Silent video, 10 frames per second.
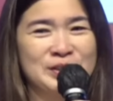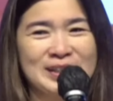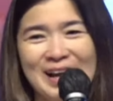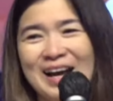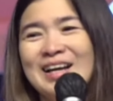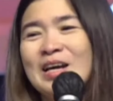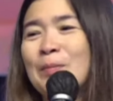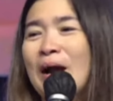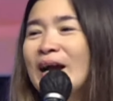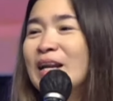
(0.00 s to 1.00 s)
Ya,
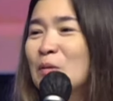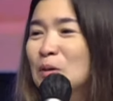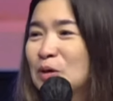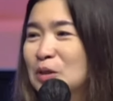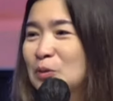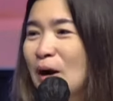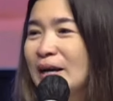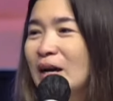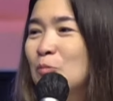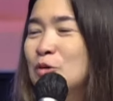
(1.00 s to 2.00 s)
makanya waktu itu
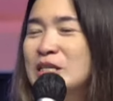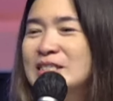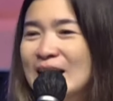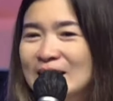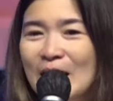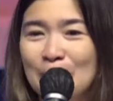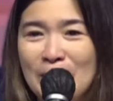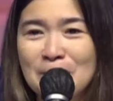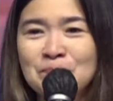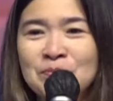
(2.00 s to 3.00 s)
ada mujizat
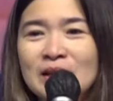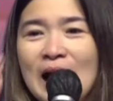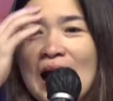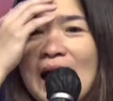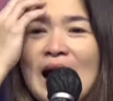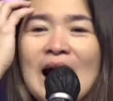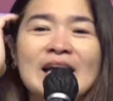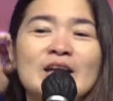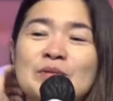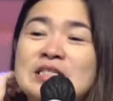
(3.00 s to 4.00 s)
apa?
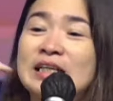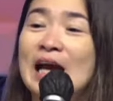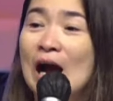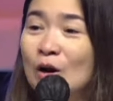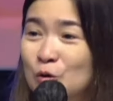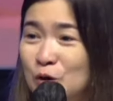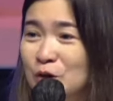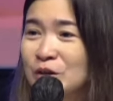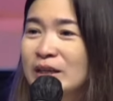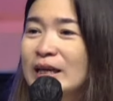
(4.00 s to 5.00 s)
air menjadi anggur,
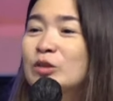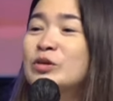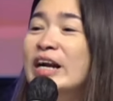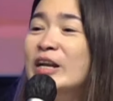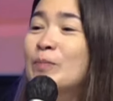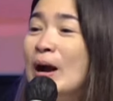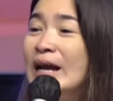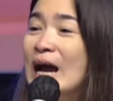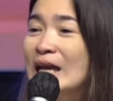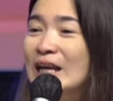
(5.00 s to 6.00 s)
itu yang
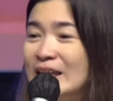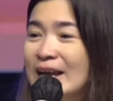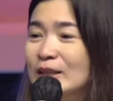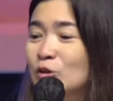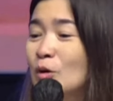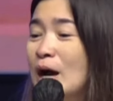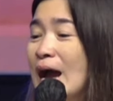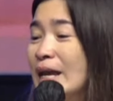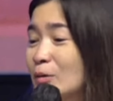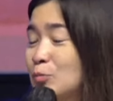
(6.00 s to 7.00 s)
dipakai airnya itu
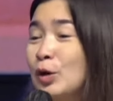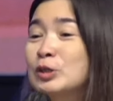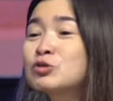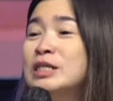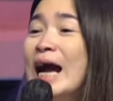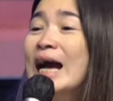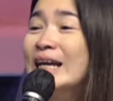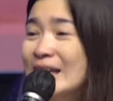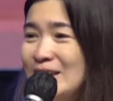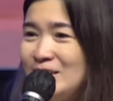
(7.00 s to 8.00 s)
air buat cuci
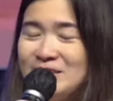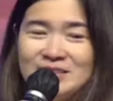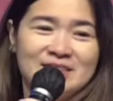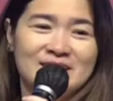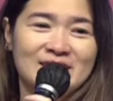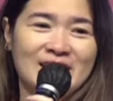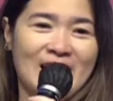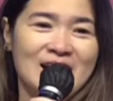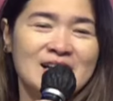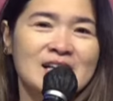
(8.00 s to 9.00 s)
kaki. Ya.